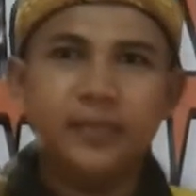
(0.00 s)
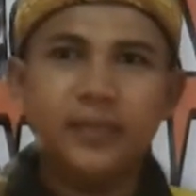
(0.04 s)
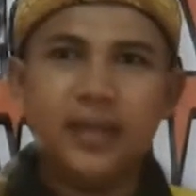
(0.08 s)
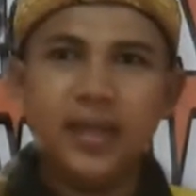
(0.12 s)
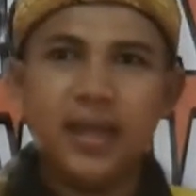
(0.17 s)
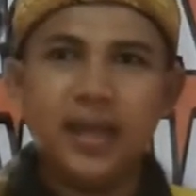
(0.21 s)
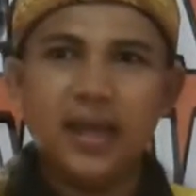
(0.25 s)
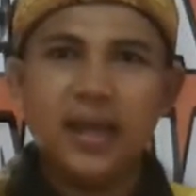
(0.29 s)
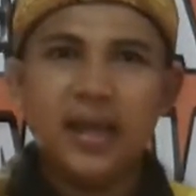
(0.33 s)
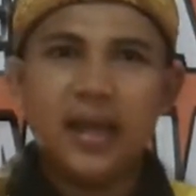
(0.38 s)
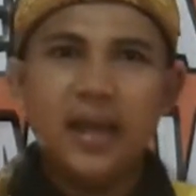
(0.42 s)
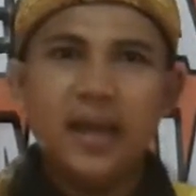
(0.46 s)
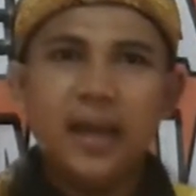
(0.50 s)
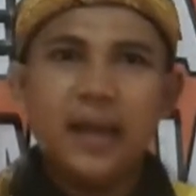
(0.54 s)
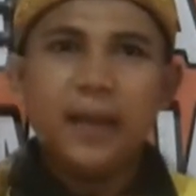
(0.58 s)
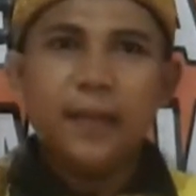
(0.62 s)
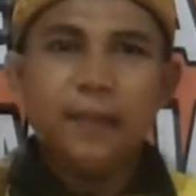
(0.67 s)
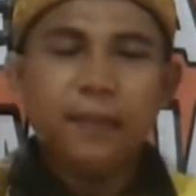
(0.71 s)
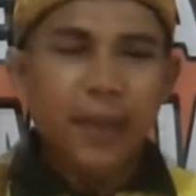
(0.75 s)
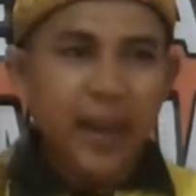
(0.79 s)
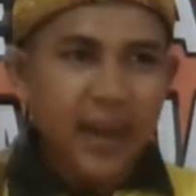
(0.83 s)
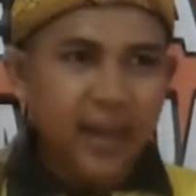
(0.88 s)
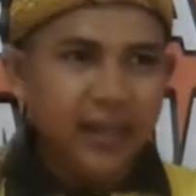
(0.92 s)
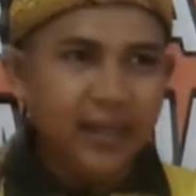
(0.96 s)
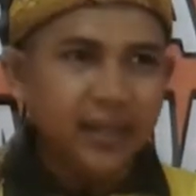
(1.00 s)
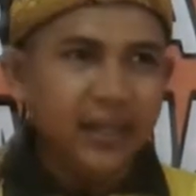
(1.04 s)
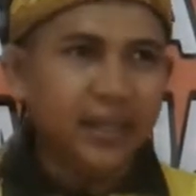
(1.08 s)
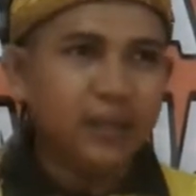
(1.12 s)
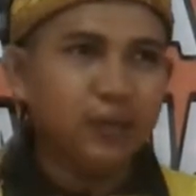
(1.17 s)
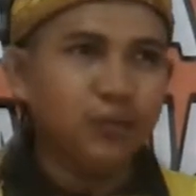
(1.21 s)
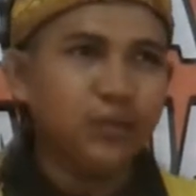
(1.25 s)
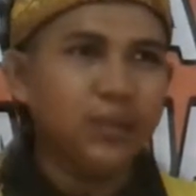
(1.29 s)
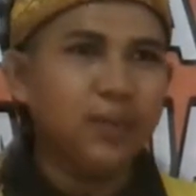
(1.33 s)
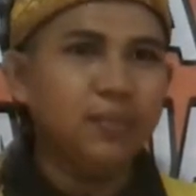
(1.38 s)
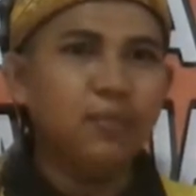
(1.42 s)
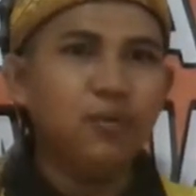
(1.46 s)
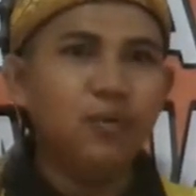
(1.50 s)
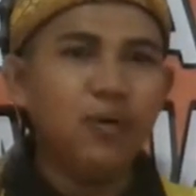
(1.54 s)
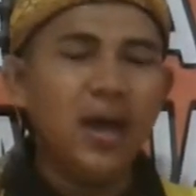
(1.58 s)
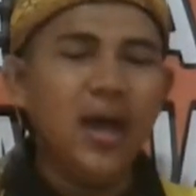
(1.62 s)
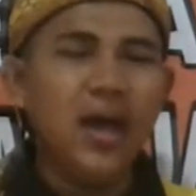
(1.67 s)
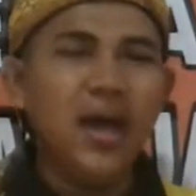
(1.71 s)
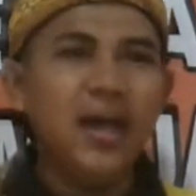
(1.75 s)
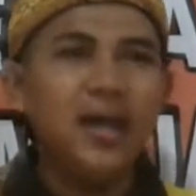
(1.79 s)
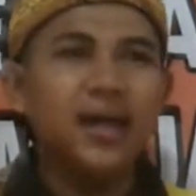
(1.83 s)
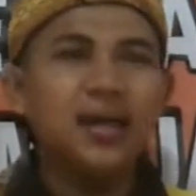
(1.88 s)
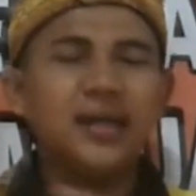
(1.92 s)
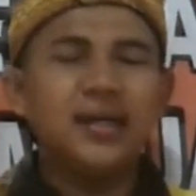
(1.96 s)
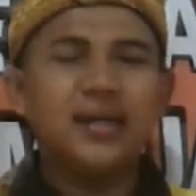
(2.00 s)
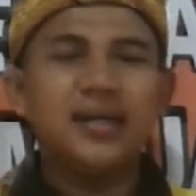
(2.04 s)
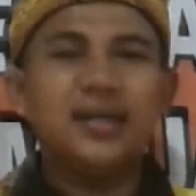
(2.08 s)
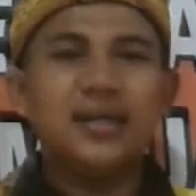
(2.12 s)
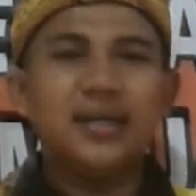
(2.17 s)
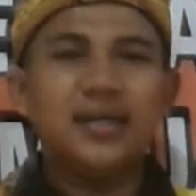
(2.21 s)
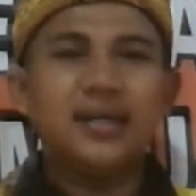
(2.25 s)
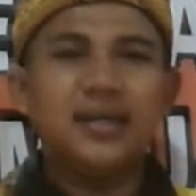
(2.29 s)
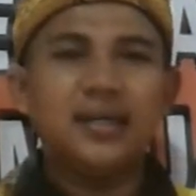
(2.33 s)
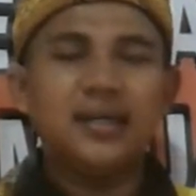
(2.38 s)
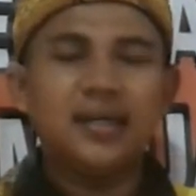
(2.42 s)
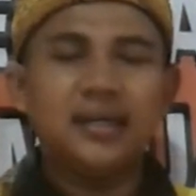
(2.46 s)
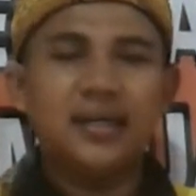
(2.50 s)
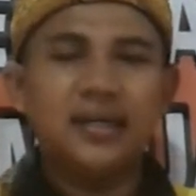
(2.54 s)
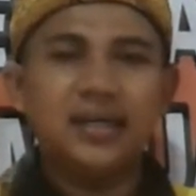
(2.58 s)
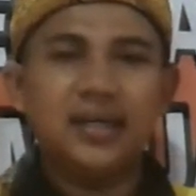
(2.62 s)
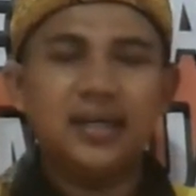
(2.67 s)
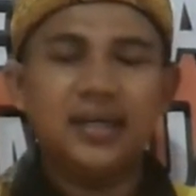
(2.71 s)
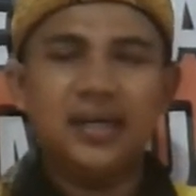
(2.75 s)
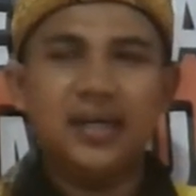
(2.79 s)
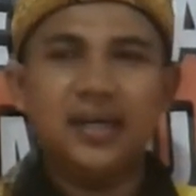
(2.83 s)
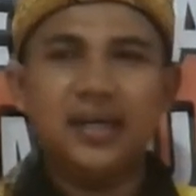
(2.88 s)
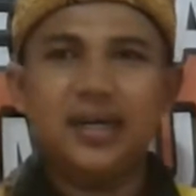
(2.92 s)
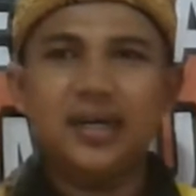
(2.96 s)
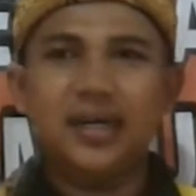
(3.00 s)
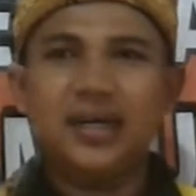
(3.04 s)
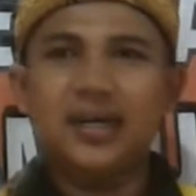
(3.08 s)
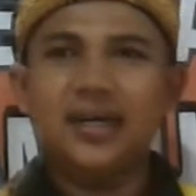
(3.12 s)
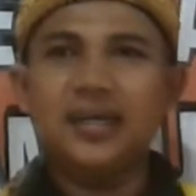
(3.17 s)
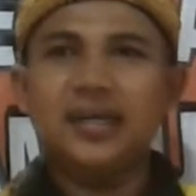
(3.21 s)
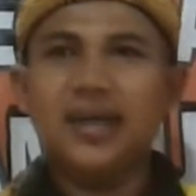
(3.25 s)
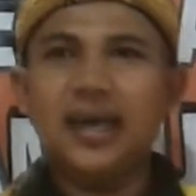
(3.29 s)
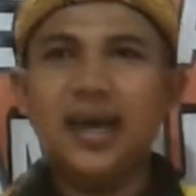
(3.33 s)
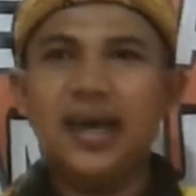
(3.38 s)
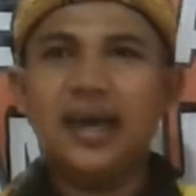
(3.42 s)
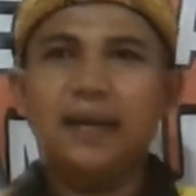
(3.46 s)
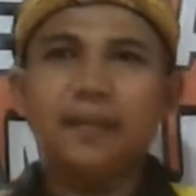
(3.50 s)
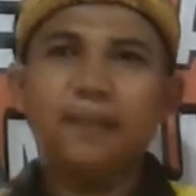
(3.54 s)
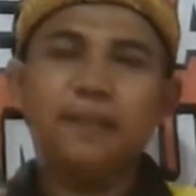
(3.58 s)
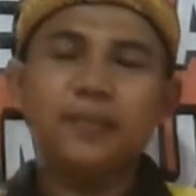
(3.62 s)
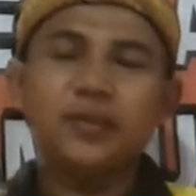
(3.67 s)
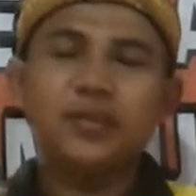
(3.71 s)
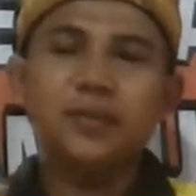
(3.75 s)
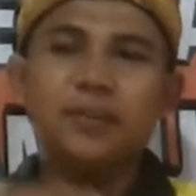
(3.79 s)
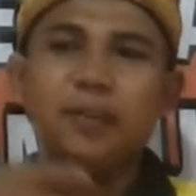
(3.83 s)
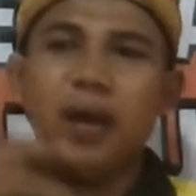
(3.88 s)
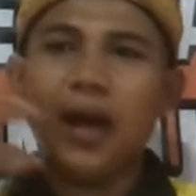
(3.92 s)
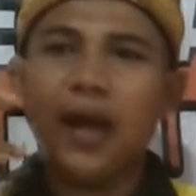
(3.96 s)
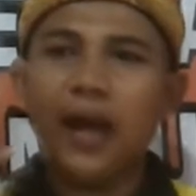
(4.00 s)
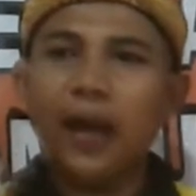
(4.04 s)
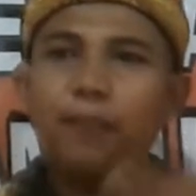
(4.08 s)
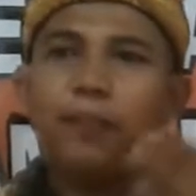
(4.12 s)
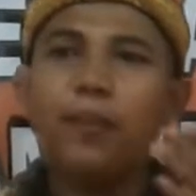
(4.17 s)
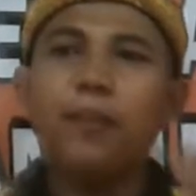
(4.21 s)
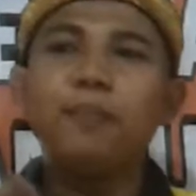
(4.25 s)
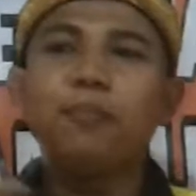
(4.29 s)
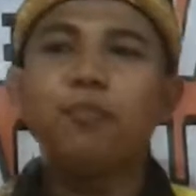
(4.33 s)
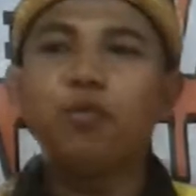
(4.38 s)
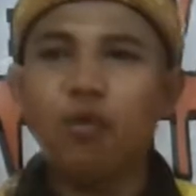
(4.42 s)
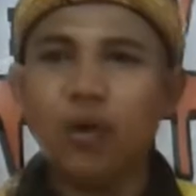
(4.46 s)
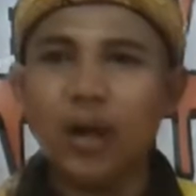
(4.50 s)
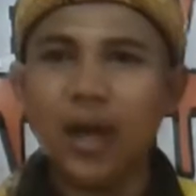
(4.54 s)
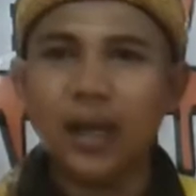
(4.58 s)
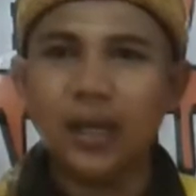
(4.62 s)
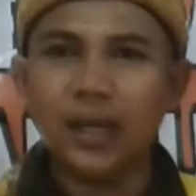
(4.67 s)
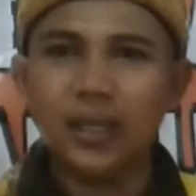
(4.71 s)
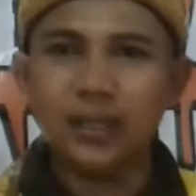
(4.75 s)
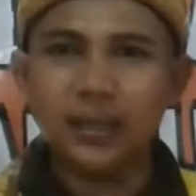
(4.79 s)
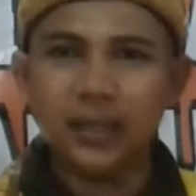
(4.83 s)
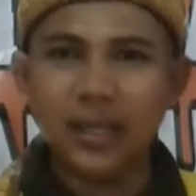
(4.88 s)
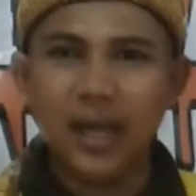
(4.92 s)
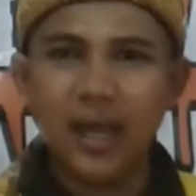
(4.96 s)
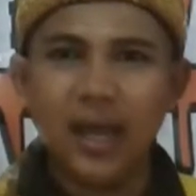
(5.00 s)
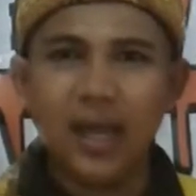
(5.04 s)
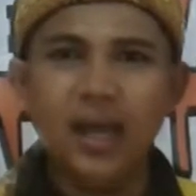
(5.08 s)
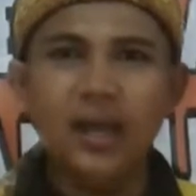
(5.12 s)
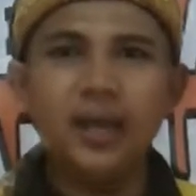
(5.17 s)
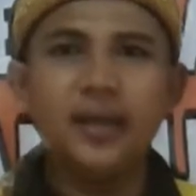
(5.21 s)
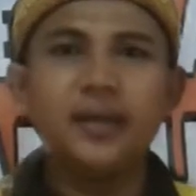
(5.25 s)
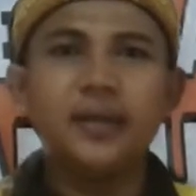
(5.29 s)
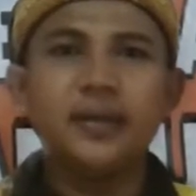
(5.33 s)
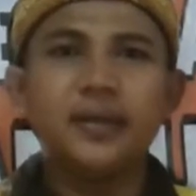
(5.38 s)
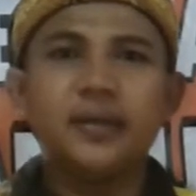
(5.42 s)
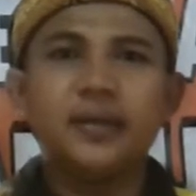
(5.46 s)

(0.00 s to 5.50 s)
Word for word: Ya. Baik itu semua uh, ya sebagai pembuka kita